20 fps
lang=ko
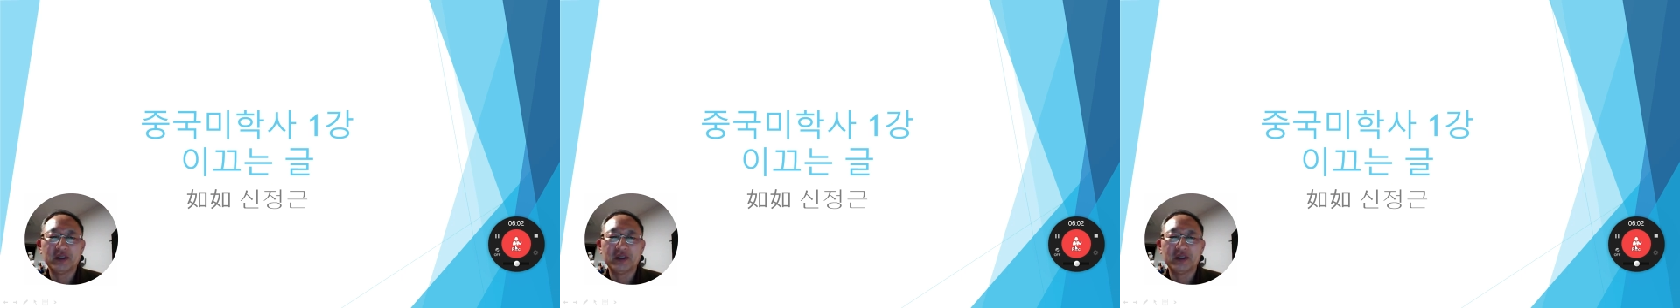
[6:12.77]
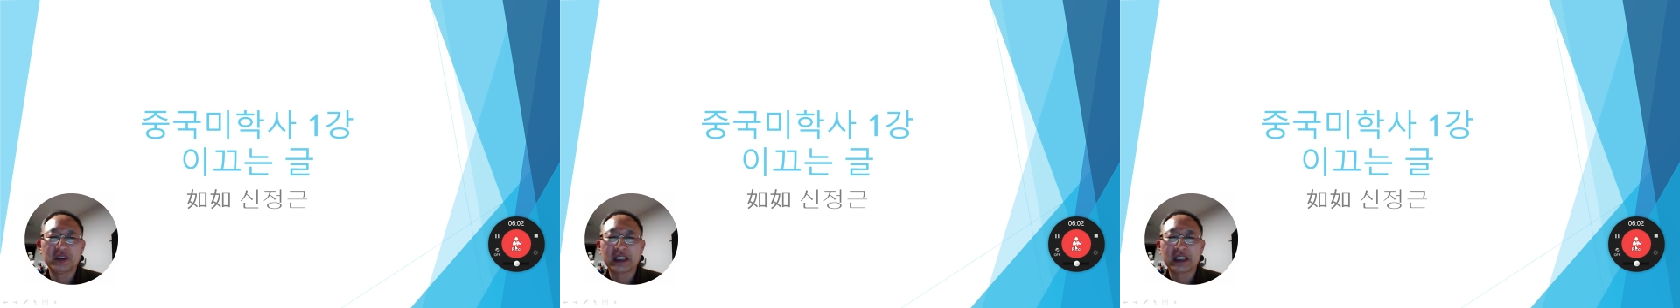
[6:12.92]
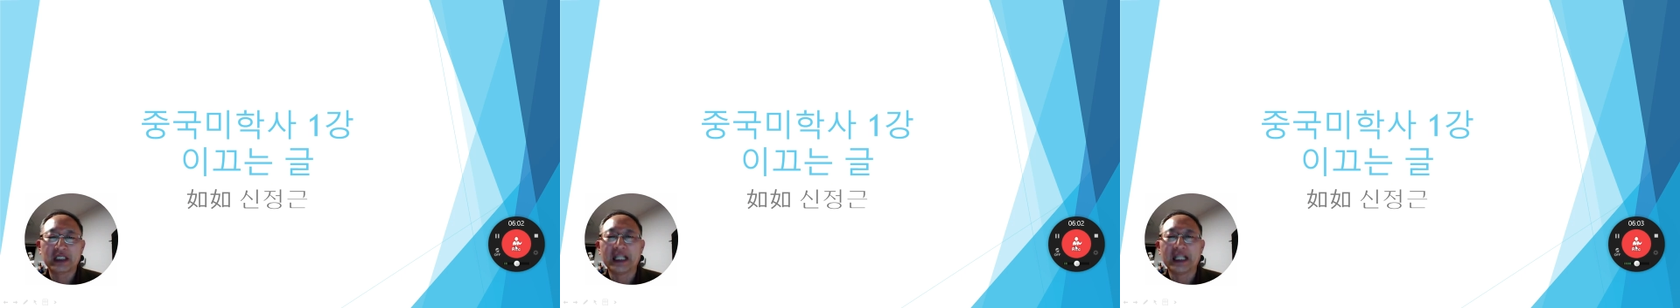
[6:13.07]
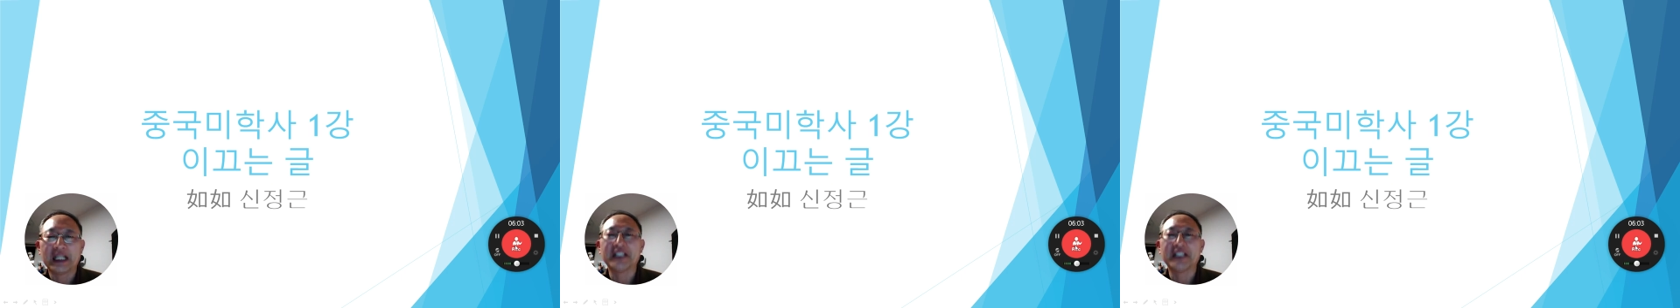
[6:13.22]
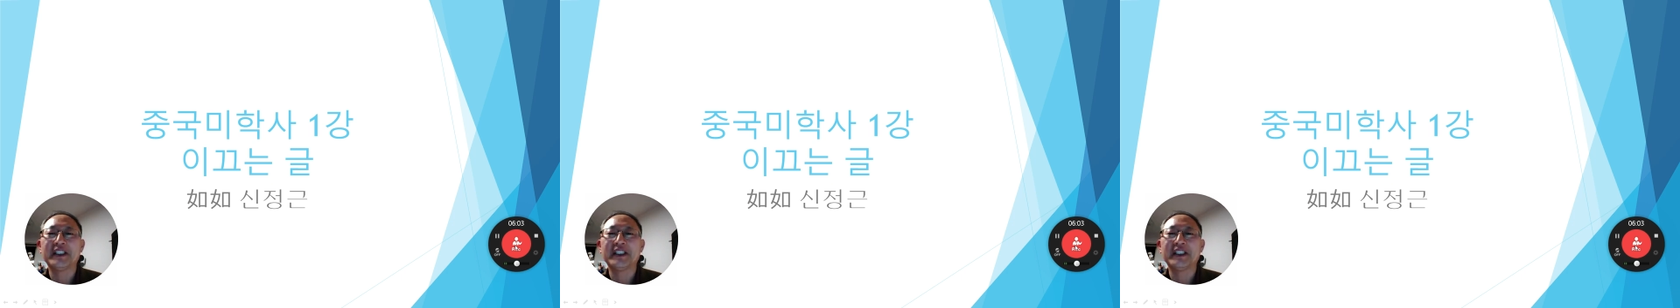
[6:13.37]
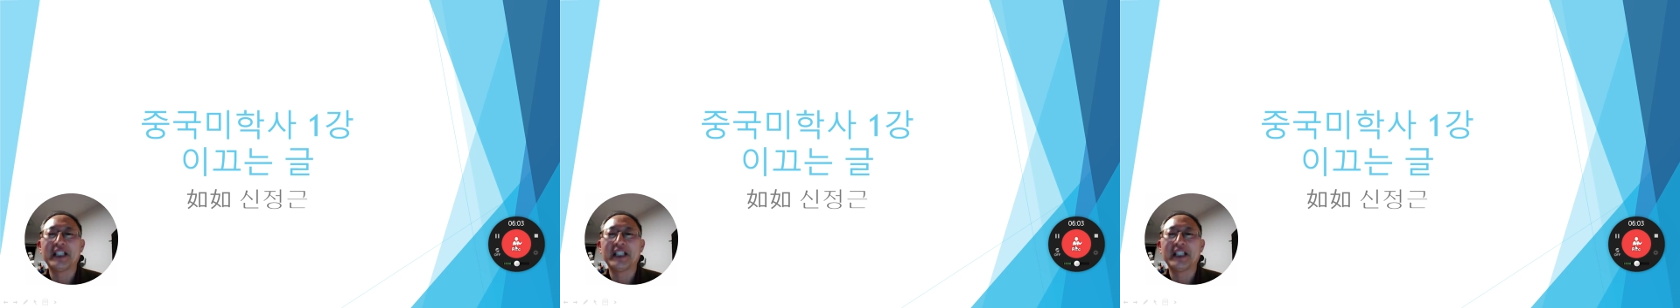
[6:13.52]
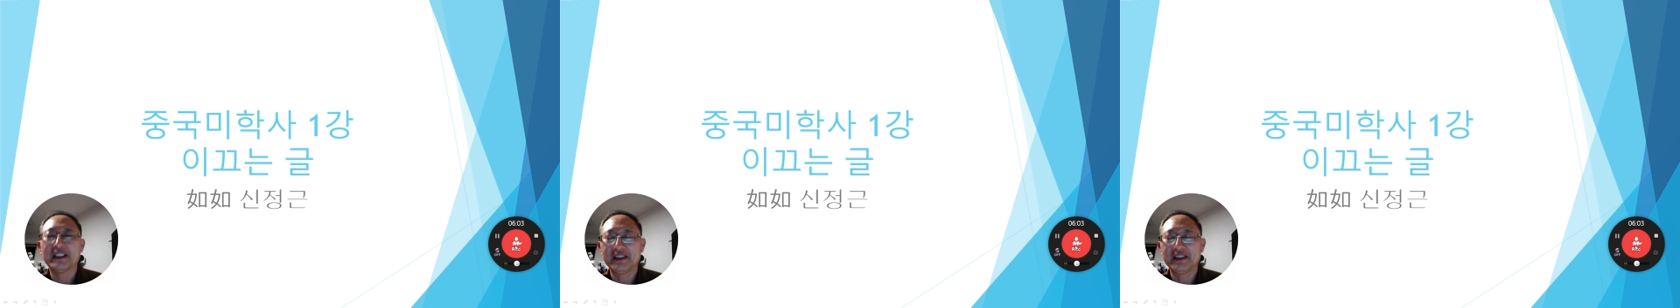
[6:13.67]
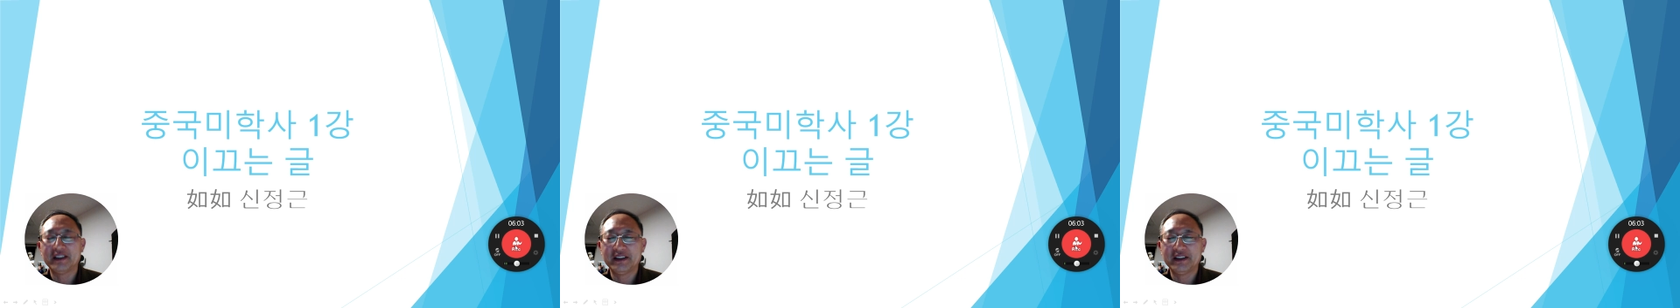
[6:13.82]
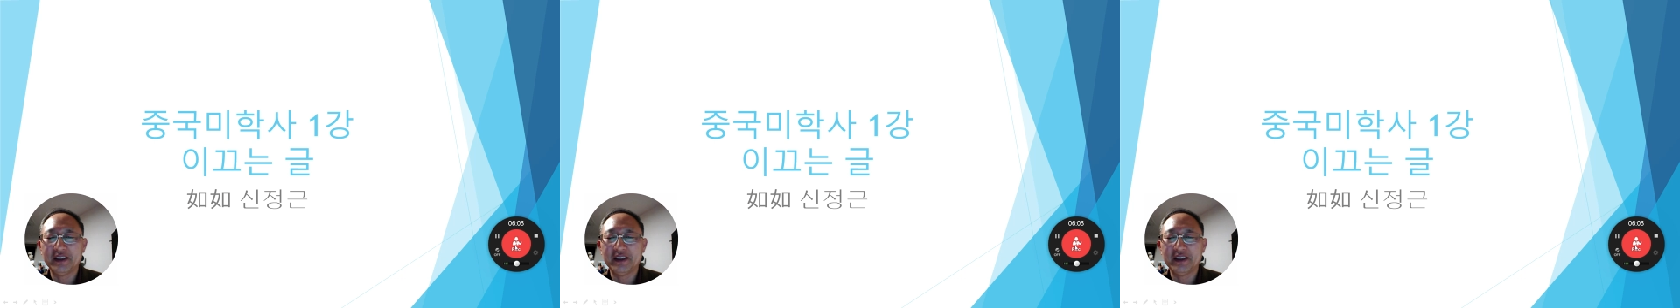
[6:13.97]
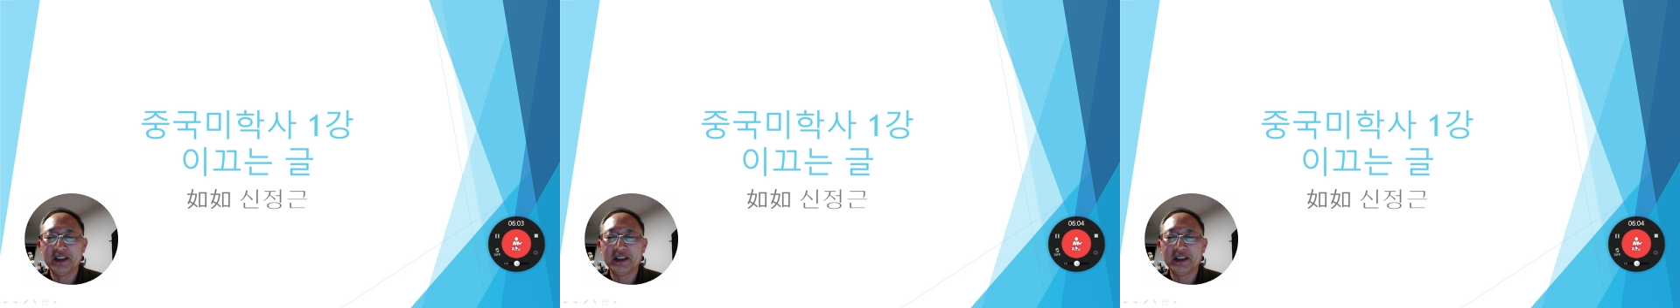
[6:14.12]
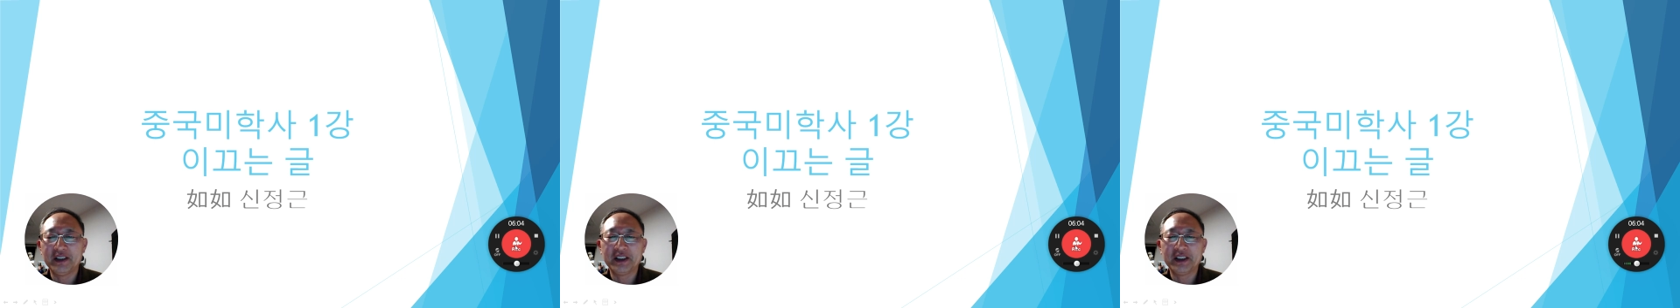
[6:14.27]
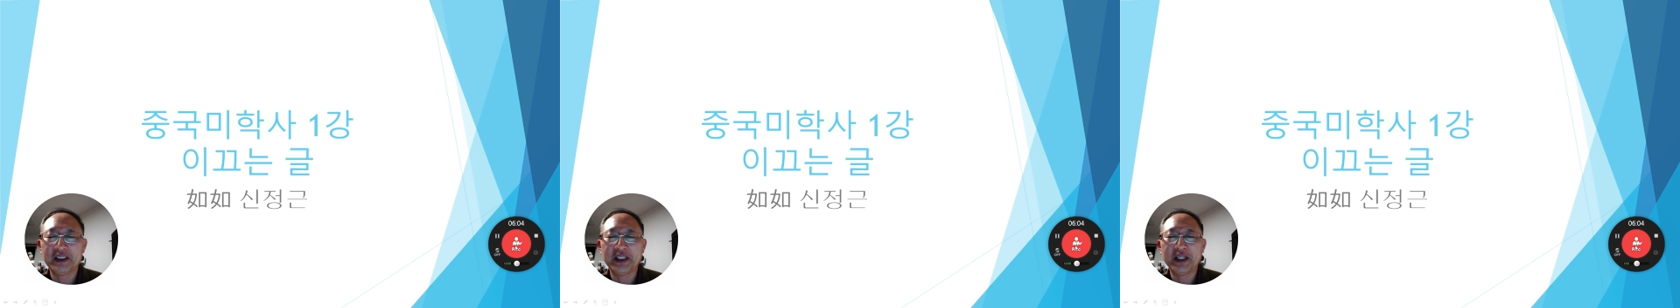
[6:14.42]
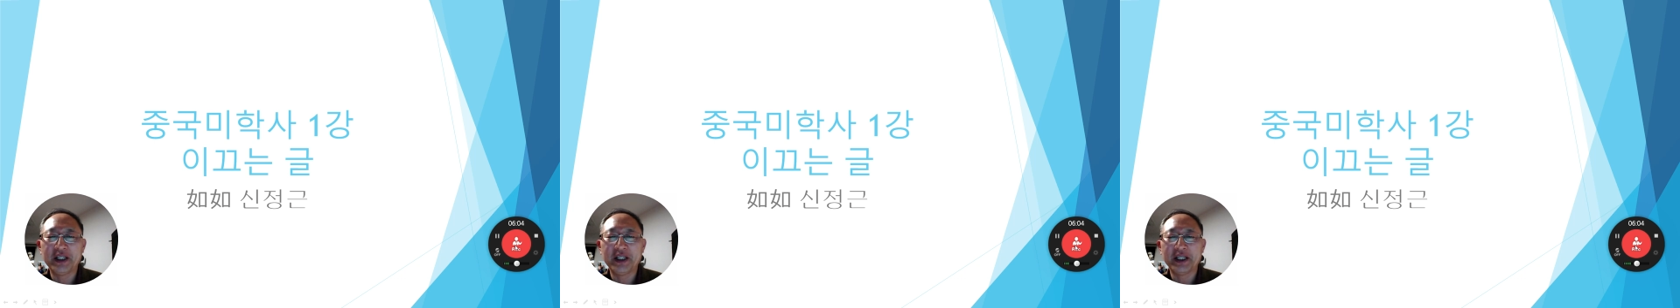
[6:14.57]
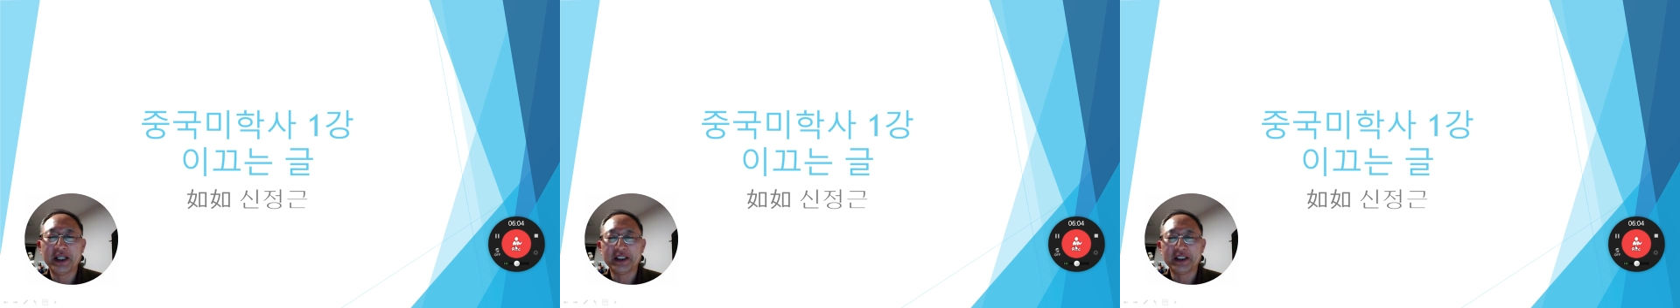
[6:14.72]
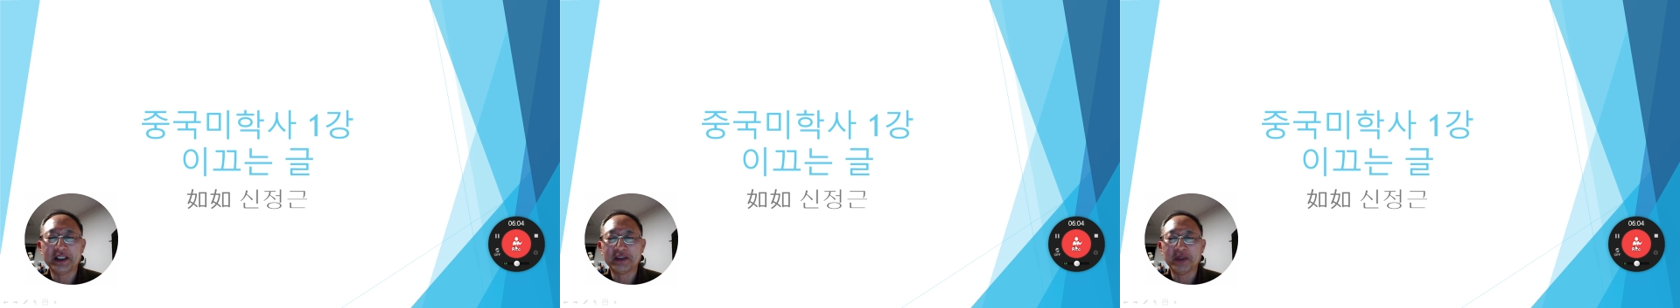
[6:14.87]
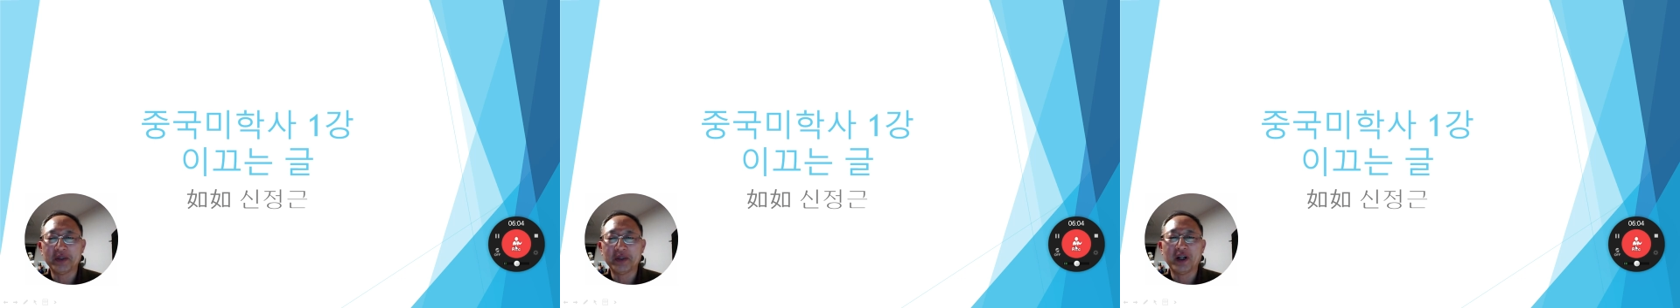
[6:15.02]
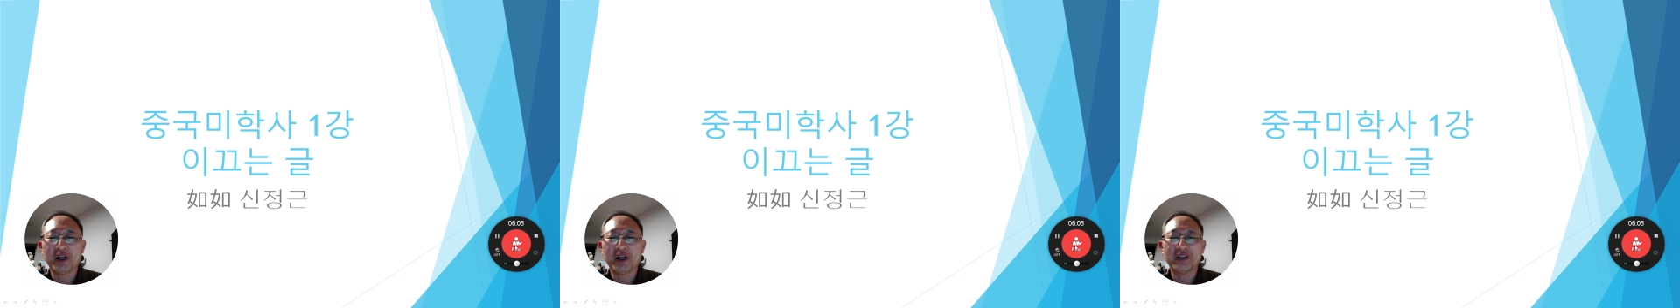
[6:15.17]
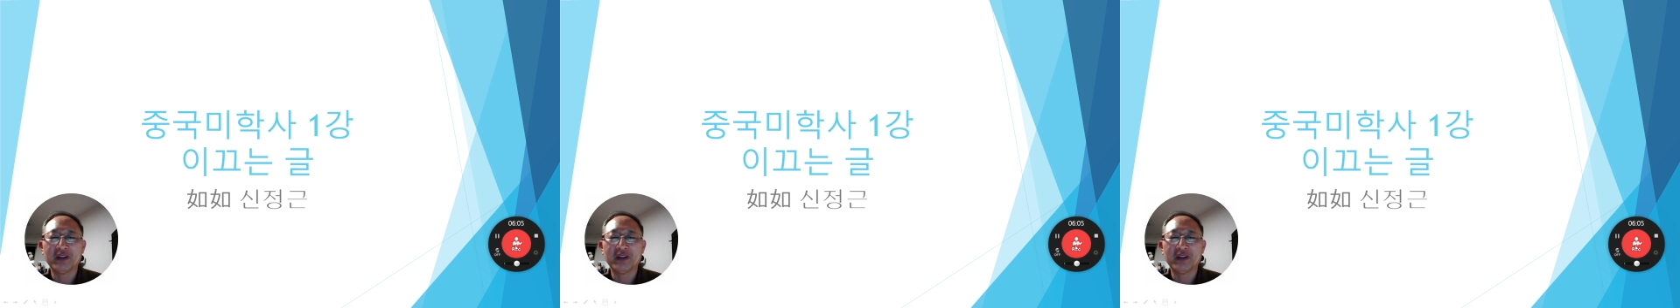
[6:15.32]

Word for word: 강의라든지 기회가 있으면